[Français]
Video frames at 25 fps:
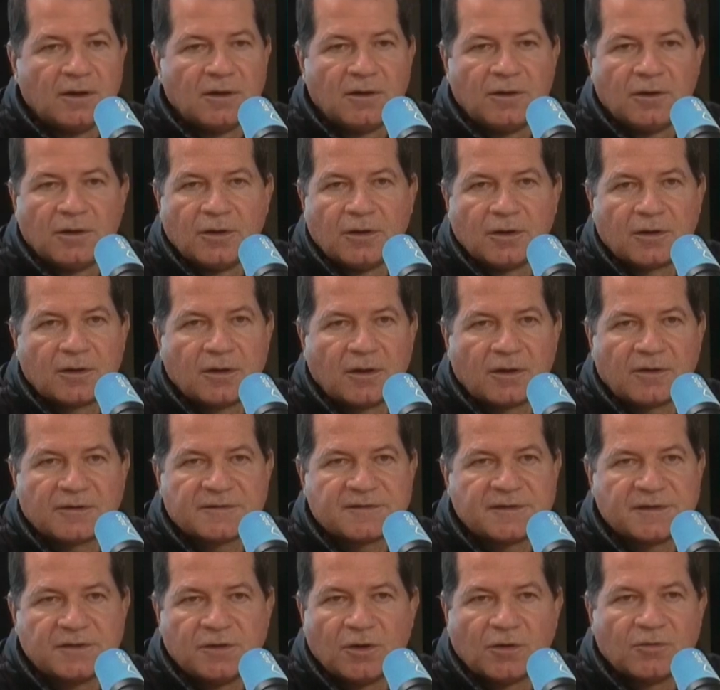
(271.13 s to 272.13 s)
le, corps
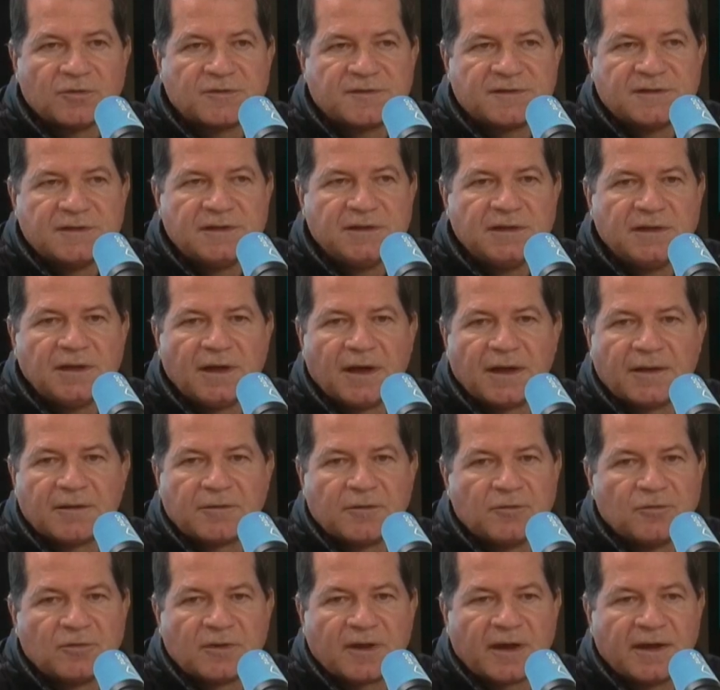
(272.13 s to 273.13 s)
enseignant aussi, a euh,
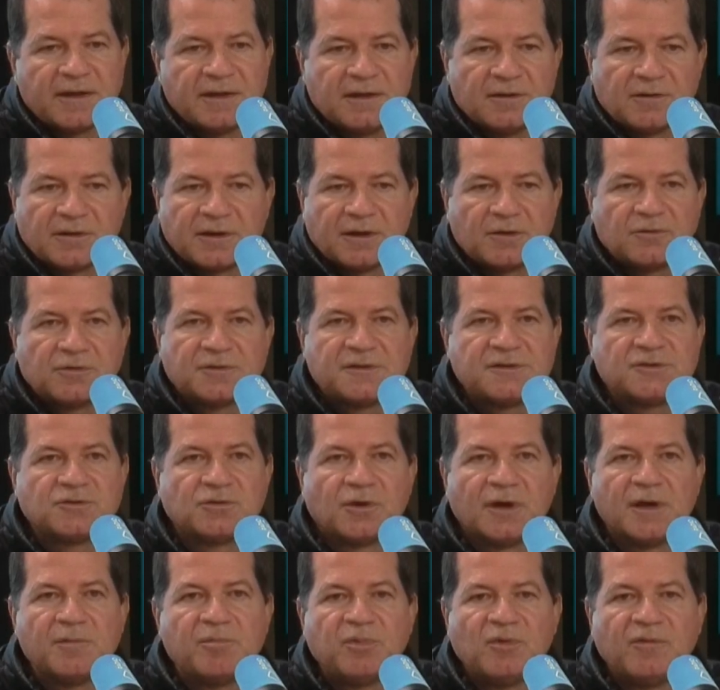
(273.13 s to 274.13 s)
dû travailler dans des
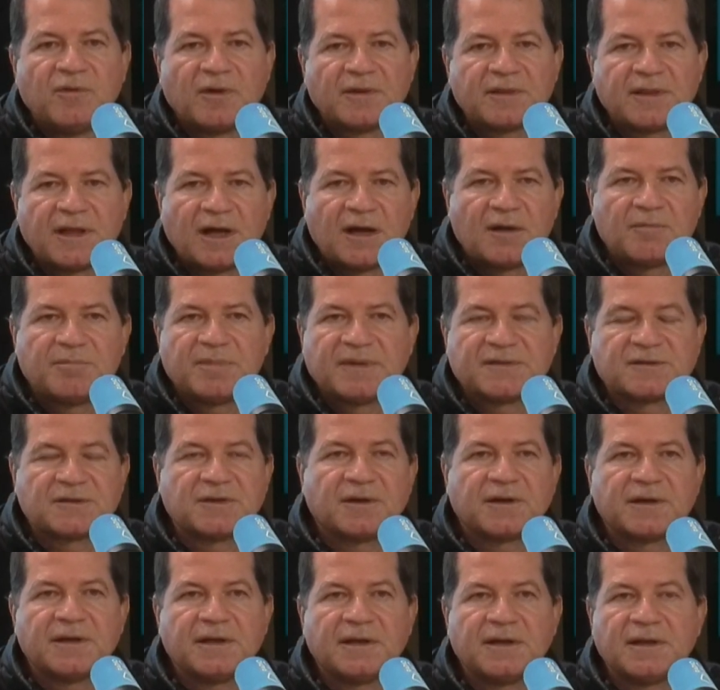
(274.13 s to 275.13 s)
conditions épouvantables parce que
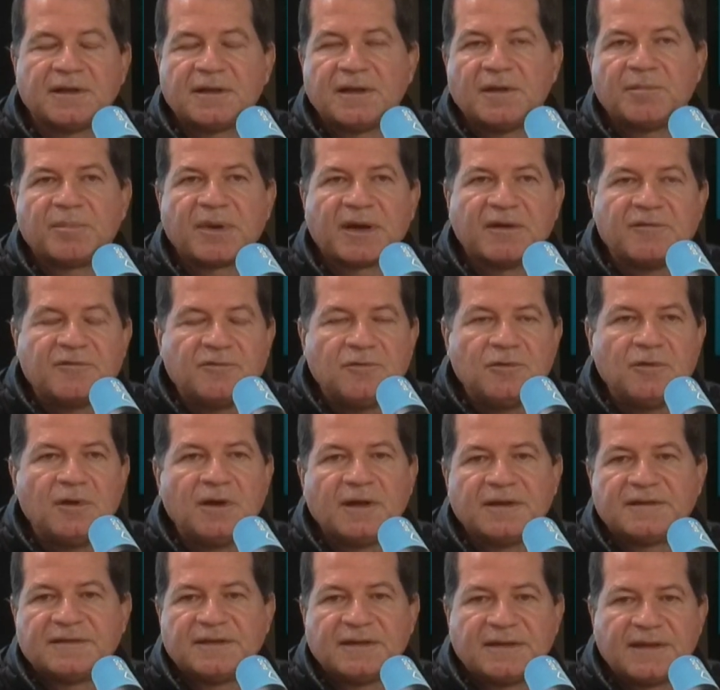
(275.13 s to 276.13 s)
rien n'était prévu,
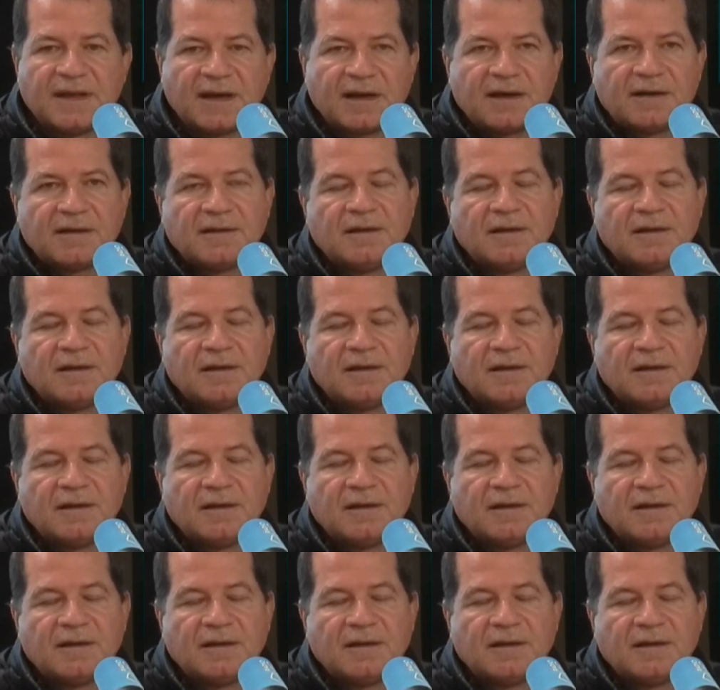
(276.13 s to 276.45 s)
etc.